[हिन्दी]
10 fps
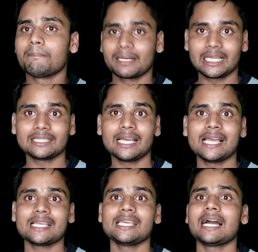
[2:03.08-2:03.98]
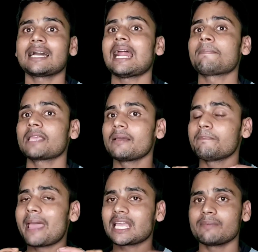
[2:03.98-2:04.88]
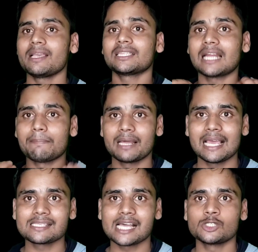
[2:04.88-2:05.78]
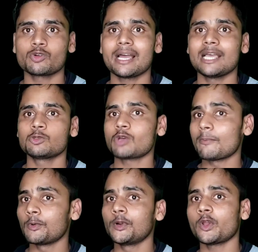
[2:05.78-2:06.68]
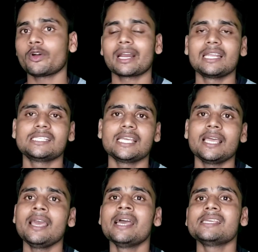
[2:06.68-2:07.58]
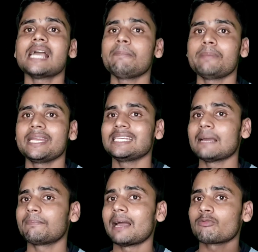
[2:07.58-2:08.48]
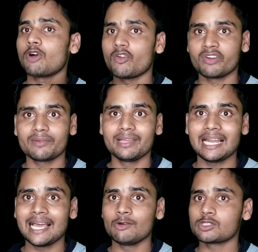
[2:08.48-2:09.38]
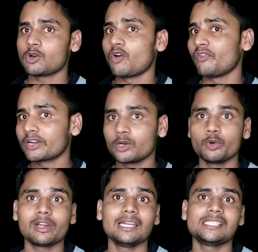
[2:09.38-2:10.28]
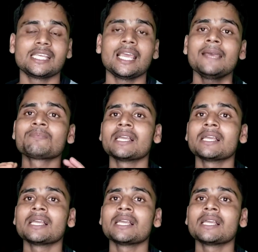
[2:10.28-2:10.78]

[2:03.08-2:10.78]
बताता है कि अगर आपके बैंक में इतना बैलेंस आ चुका है उसको आप विड्रॉ कर लीजिए या पेटीएम पे आपको ऑफर मिला है उस ऑफर को लूट लीजिए